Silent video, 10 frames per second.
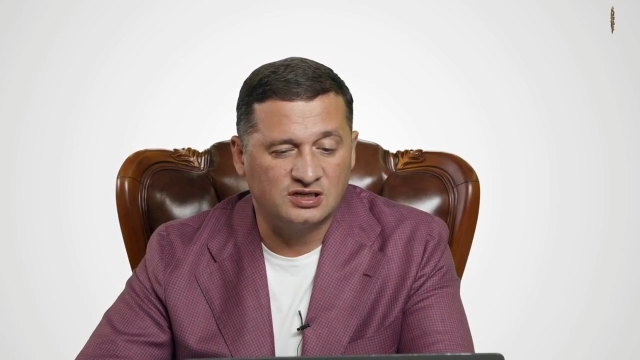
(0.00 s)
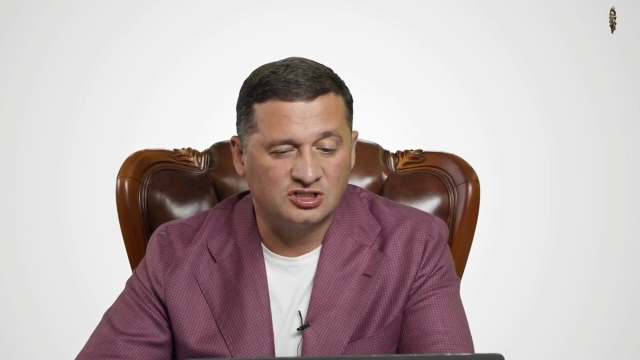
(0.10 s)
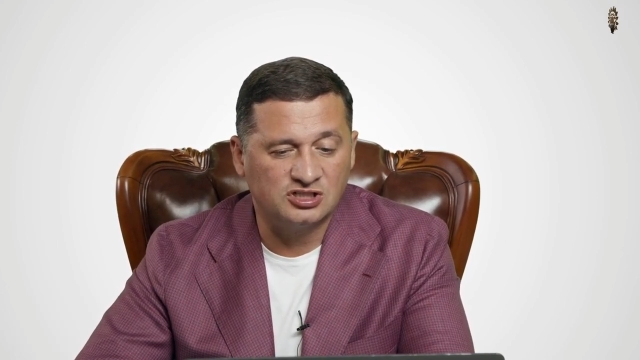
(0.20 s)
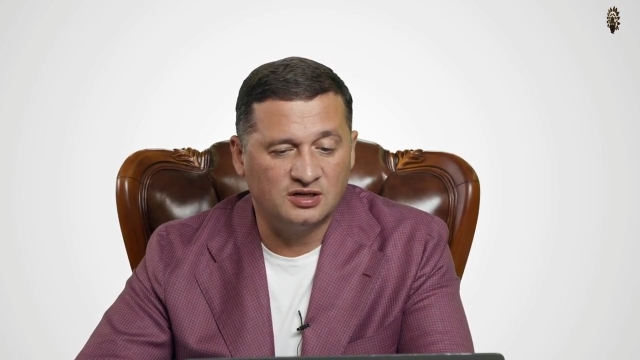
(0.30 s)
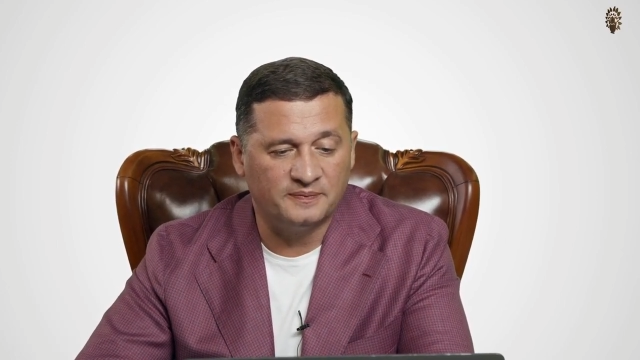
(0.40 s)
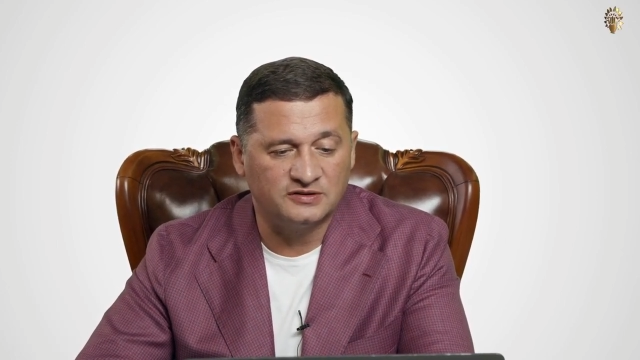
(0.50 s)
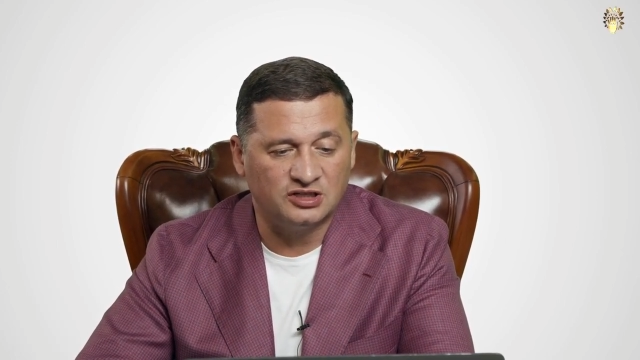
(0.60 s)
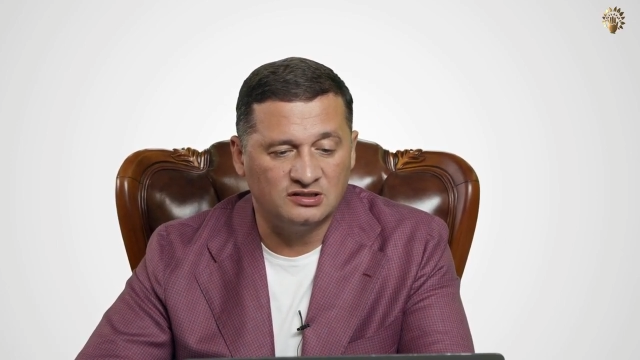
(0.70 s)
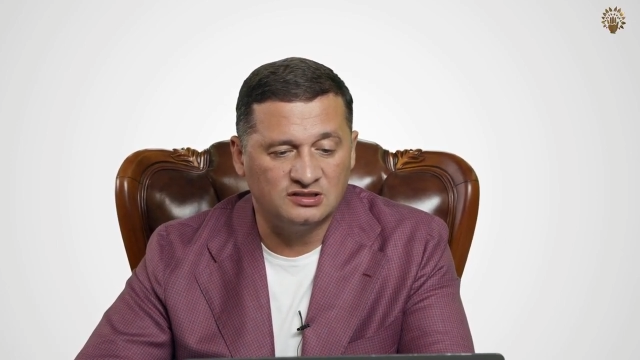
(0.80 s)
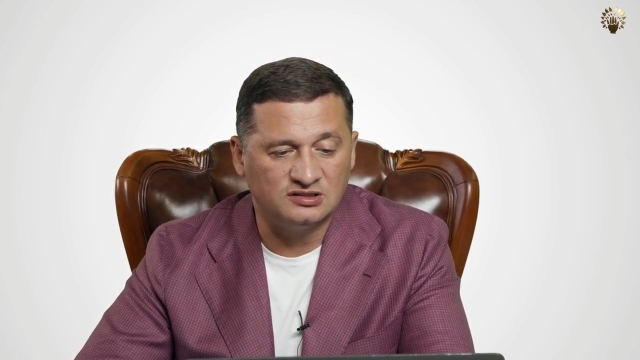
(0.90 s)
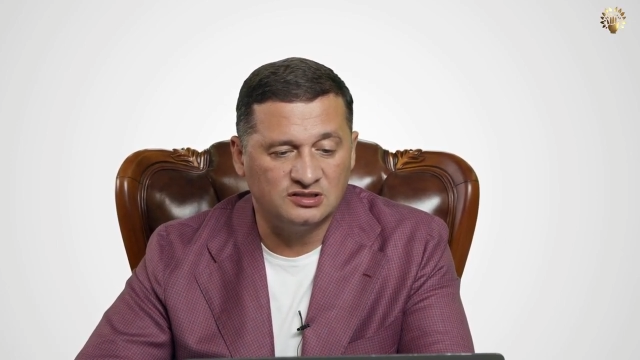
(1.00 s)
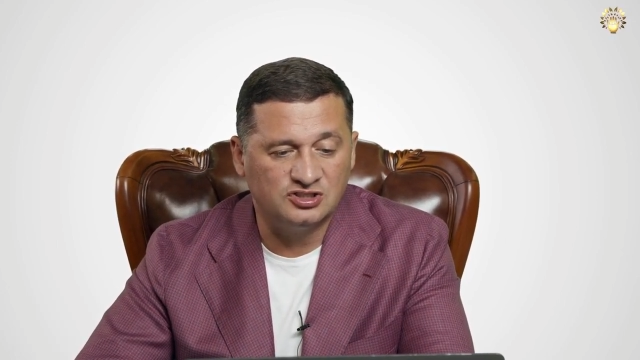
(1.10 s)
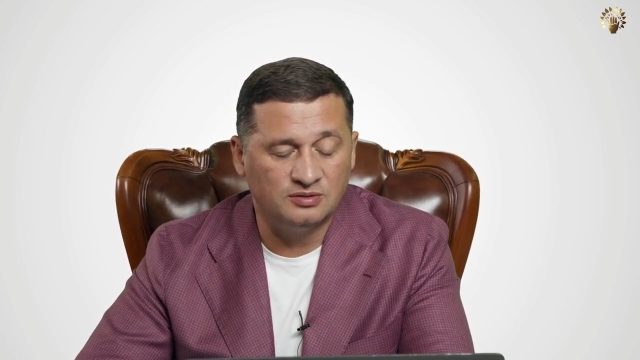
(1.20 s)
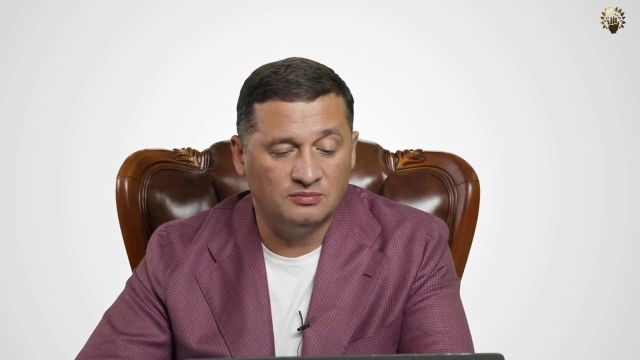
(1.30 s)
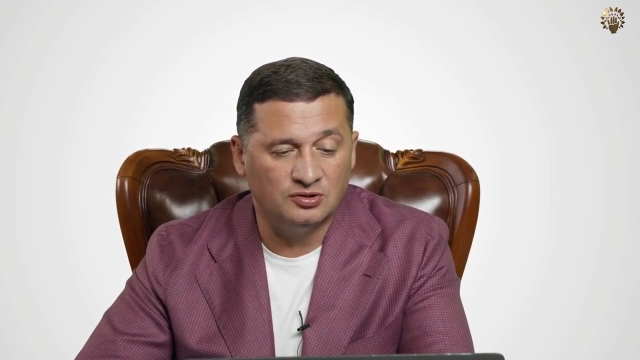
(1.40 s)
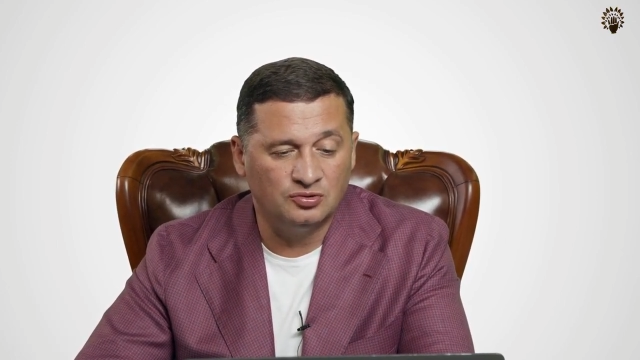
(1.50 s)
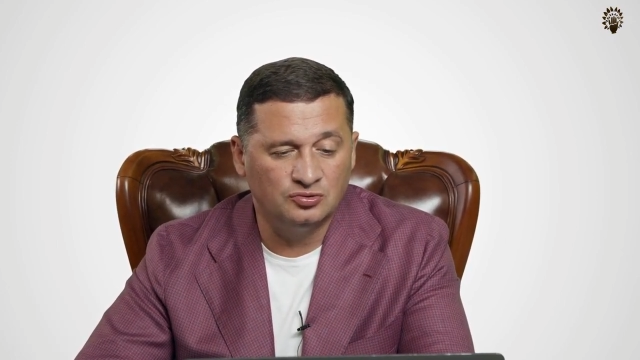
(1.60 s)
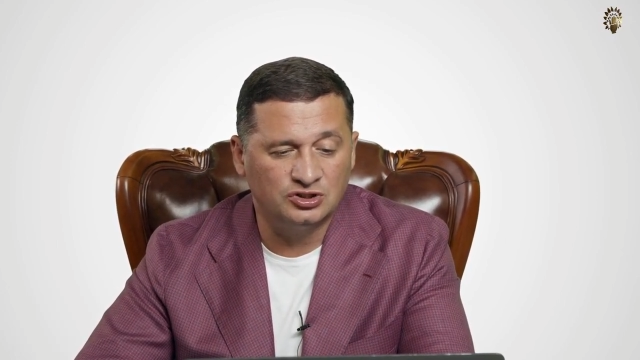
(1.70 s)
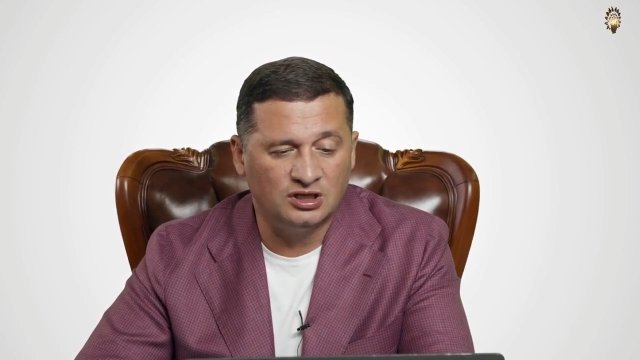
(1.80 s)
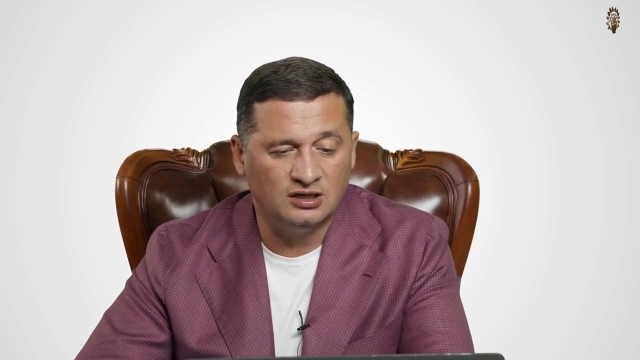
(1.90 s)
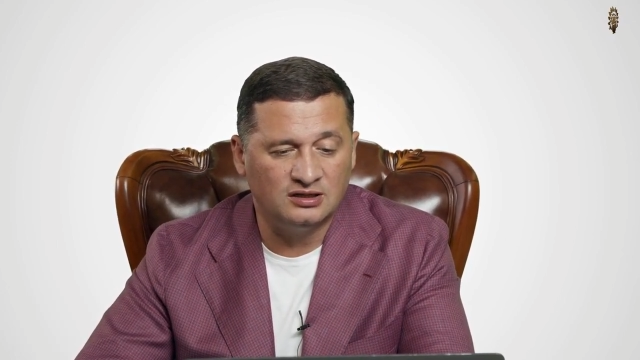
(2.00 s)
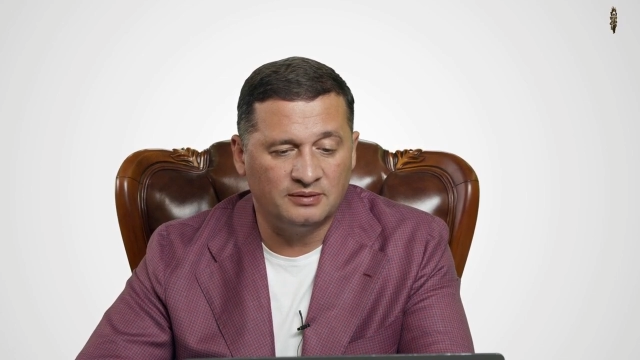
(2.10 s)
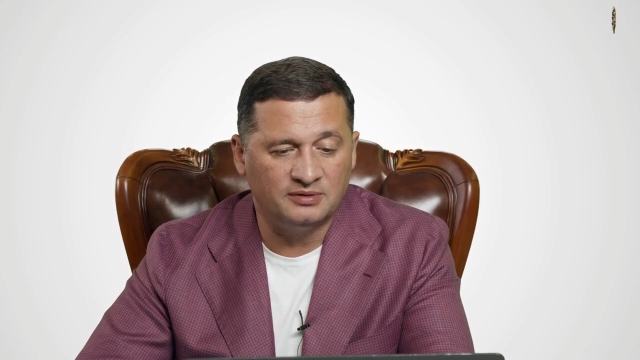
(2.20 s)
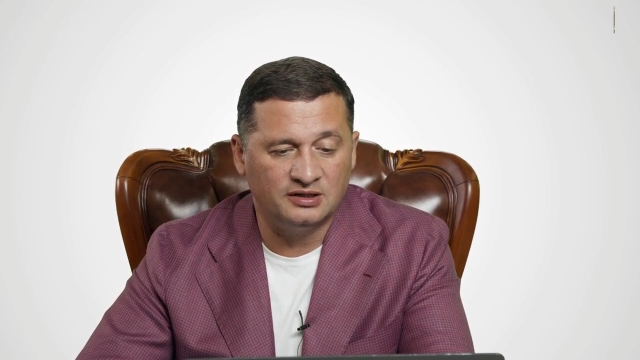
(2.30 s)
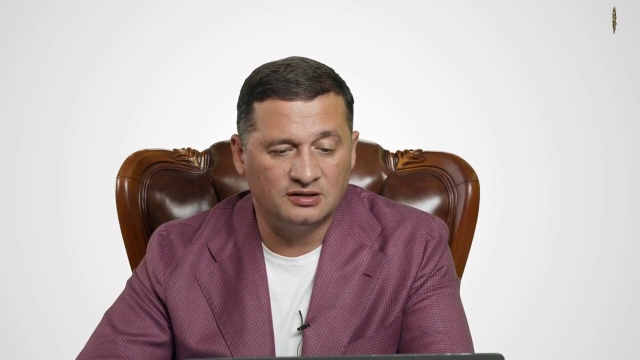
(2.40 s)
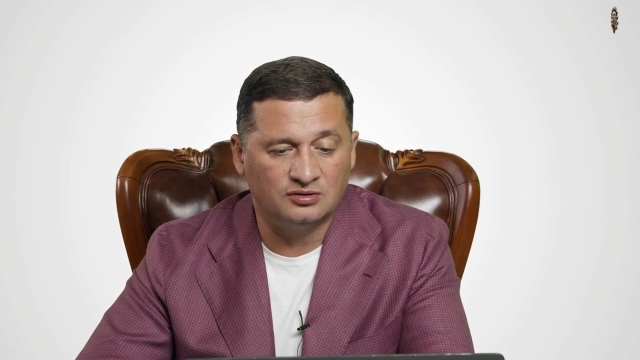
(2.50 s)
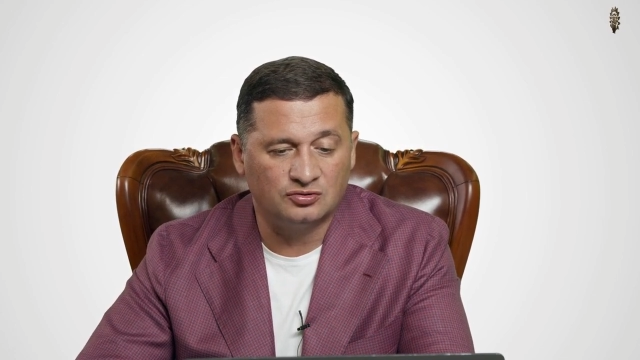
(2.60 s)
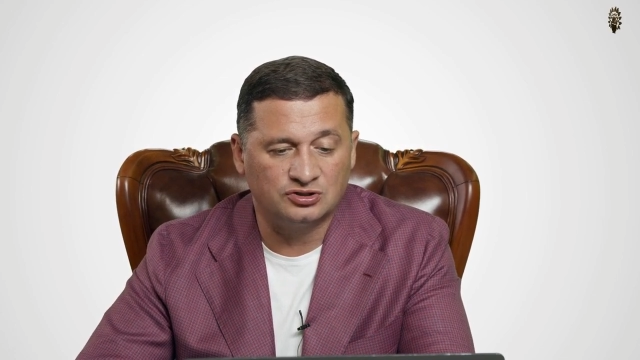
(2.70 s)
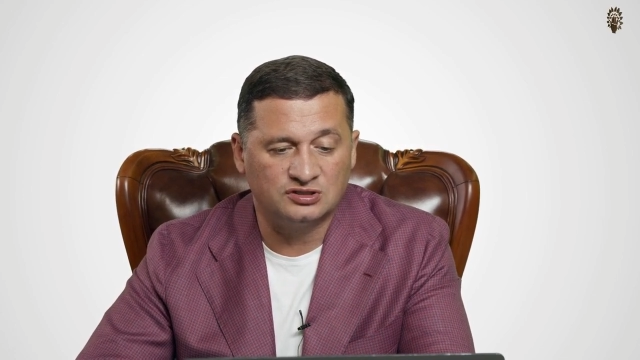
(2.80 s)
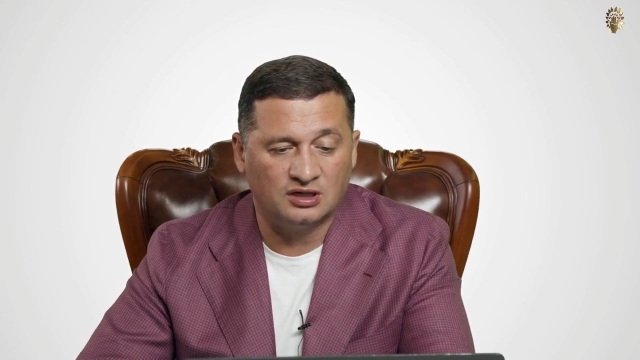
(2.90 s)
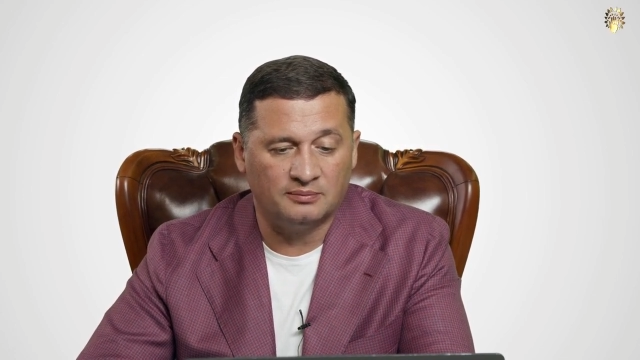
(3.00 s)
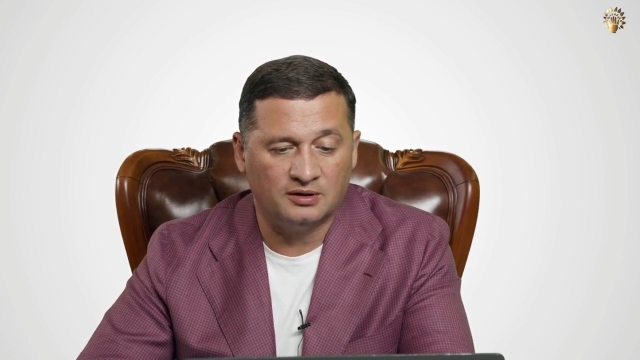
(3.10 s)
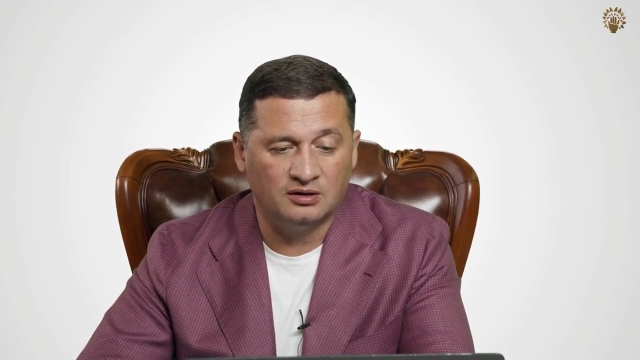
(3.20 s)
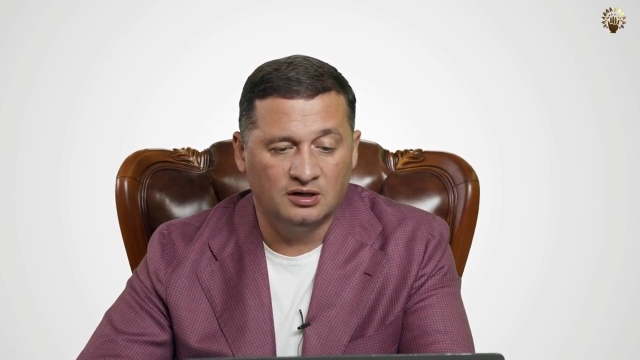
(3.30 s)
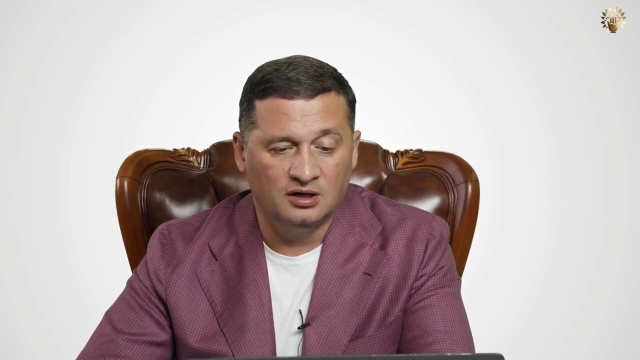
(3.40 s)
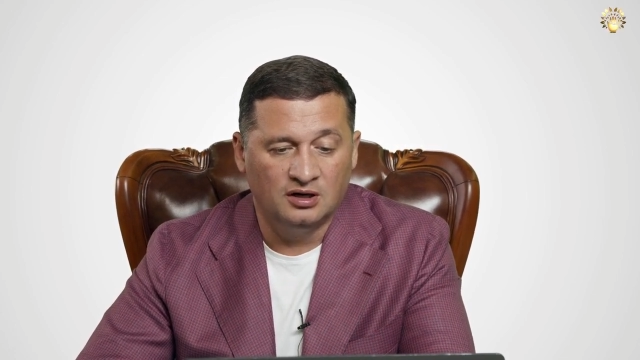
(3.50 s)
Скажите, пожалуйста, зачем нужно ли нам делать то же самое?